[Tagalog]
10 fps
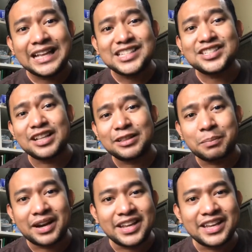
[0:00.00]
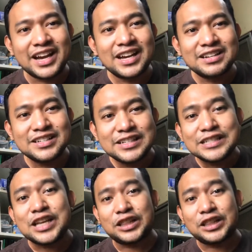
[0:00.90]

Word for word: si Santa Maria sa